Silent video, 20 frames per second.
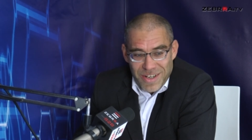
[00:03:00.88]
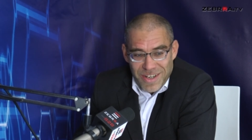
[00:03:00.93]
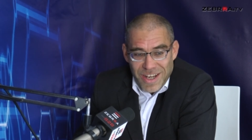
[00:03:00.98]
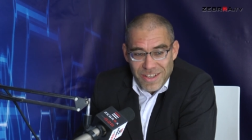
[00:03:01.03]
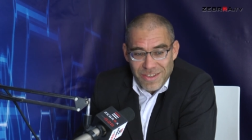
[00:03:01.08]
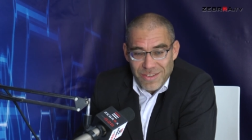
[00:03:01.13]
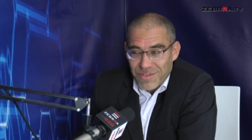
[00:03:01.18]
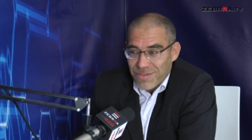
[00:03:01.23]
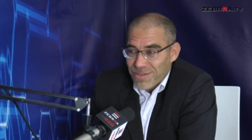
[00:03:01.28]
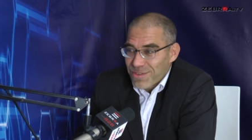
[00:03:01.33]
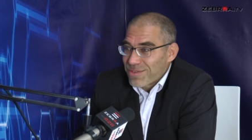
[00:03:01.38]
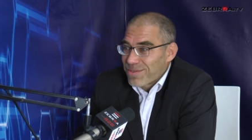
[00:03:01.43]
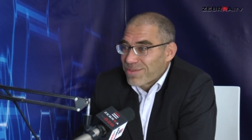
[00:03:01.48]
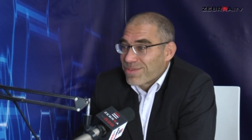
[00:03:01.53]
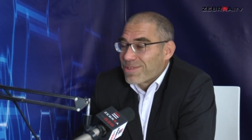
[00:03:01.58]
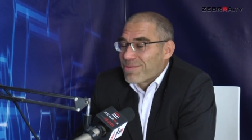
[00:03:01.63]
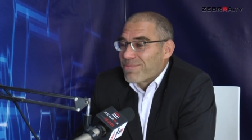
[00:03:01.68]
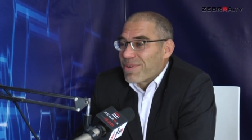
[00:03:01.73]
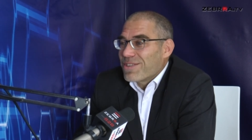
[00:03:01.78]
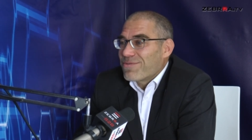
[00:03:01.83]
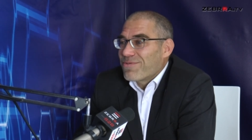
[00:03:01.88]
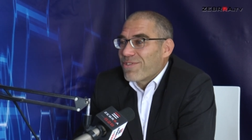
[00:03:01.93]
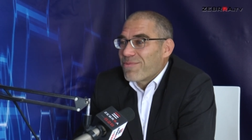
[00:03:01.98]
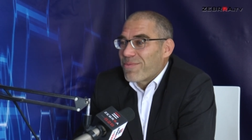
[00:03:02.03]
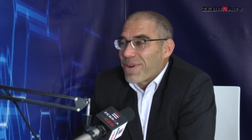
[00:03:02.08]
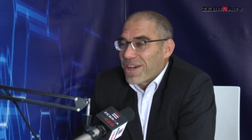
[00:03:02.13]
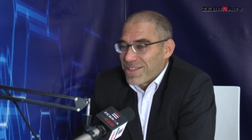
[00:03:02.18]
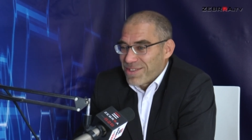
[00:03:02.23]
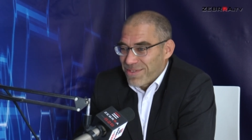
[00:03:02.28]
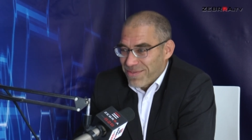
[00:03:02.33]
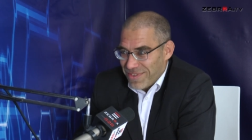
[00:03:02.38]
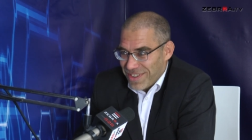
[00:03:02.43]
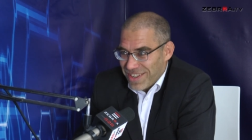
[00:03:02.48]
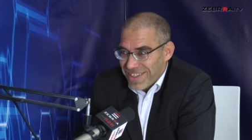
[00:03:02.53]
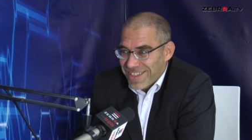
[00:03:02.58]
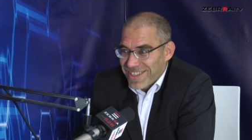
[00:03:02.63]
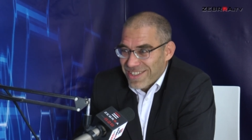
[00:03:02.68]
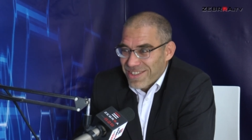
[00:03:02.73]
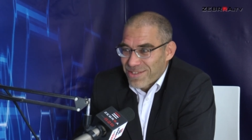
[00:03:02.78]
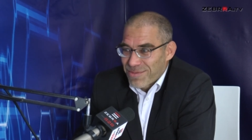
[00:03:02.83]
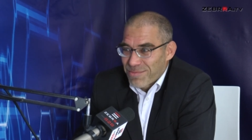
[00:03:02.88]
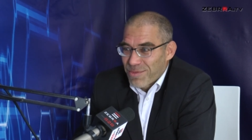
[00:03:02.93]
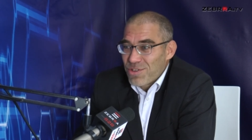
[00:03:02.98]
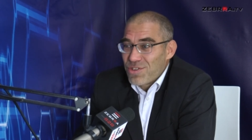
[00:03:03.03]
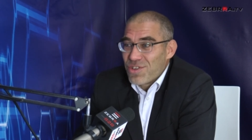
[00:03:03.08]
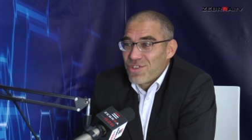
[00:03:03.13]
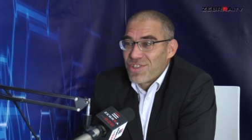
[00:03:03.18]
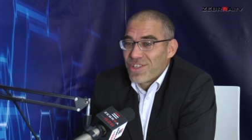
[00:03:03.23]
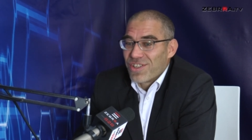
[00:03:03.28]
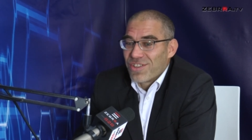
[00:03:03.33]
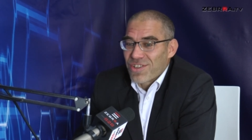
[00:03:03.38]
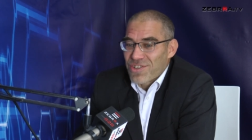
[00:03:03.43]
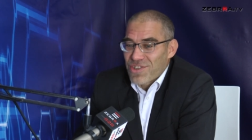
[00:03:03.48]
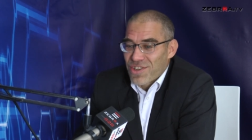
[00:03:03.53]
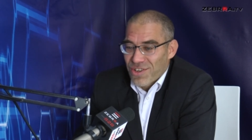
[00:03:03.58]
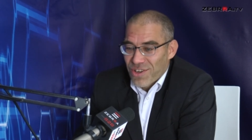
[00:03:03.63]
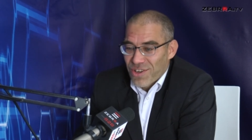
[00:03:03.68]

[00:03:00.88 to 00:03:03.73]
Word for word: PLK to państwo w państwie i zmusić ich do